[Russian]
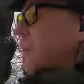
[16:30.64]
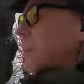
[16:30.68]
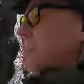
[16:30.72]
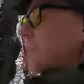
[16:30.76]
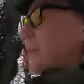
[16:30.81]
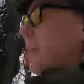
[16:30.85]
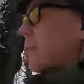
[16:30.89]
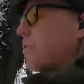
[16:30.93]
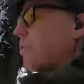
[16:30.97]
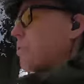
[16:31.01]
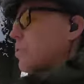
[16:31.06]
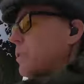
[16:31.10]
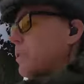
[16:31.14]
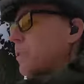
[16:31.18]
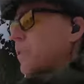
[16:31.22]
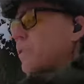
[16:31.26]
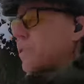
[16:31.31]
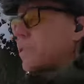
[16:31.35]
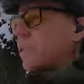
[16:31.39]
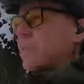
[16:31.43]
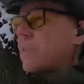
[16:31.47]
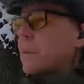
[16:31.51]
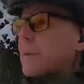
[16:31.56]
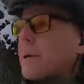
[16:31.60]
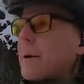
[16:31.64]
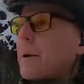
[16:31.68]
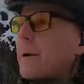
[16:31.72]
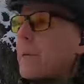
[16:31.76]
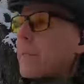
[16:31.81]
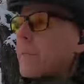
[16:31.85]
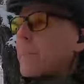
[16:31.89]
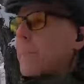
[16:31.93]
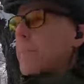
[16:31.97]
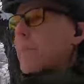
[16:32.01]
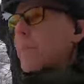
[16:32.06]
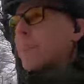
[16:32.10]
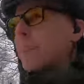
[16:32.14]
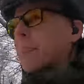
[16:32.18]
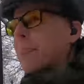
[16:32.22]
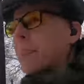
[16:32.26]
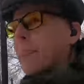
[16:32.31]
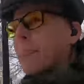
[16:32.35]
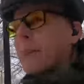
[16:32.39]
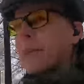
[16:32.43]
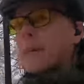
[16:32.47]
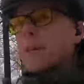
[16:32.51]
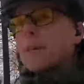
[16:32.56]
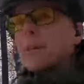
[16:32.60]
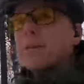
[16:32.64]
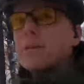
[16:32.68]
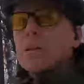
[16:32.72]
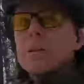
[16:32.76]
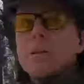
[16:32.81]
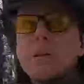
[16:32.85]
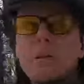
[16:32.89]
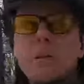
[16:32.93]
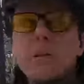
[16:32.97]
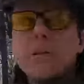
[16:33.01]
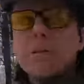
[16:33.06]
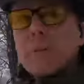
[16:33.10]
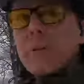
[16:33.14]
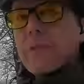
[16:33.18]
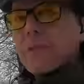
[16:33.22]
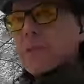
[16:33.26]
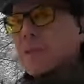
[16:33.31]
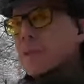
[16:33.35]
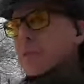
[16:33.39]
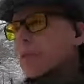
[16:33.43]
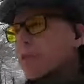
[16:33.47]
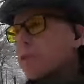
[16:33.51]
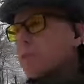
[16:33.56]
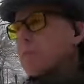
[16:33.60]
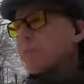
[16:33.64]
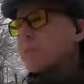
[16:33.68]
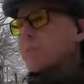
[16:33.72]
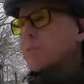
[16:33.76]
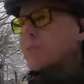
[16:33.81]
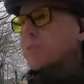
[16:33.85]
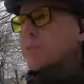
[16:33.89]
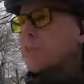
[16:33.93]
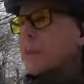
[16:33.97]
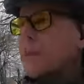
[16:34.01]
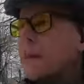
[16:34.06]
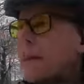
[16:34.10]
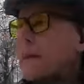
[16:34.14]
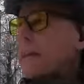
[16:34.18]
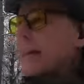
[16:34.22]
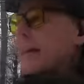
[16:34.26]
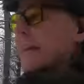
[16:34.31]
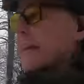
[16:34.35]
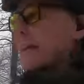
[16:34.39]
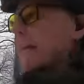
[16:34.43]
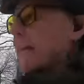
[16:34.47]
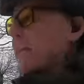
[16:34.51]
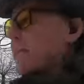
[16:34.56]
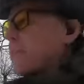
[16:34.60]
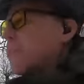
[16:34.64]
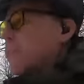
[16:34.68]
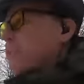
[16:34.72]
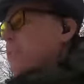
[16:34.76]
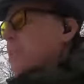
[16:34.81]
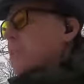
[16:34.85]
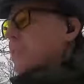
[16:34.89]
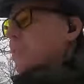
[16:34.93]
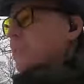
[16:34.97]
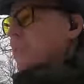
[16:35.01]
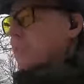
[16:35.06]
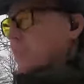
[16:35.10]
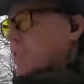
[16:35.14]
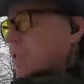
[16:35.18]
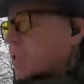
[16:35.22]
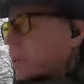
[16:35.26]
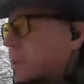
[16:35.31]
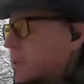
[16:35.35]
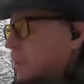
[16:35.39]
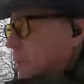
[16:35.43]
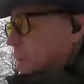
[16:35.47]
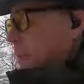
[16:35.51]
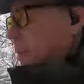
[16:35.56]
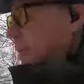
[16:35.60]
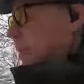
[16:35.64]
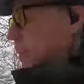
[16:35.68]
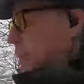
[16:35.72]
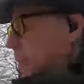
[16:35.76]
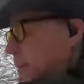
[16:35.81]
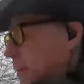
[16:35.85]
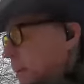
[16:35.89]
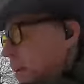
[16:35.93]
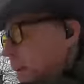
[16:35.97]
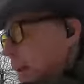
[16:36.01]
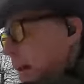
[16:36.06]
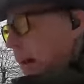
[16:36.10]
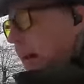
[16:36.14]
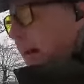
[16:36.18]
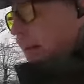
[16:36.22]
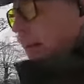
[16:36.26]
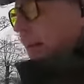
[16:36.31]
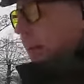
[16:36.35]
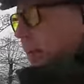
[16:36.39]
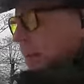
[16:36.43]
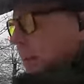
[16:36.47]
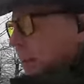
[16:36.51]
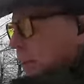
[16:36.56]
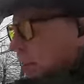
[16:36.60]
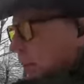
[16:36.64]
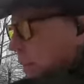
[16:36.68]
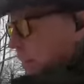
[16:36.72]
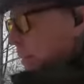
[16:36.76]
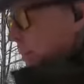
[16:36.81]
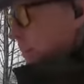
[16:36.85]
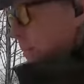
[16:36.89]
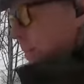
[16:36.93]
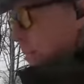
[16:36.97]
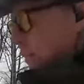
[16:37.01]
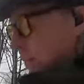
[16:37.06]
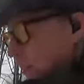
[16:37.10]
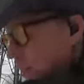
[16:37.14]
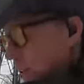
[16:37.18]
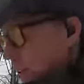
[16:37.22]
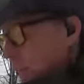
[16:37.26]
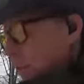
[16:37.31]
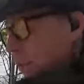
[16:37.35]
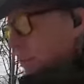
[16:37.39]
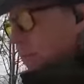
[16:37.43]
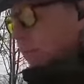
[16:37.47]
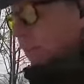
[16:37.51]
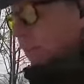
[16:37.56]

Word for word: одного из э, э бывших думцев, и он ей возражал – Ариадна Владимировна, вы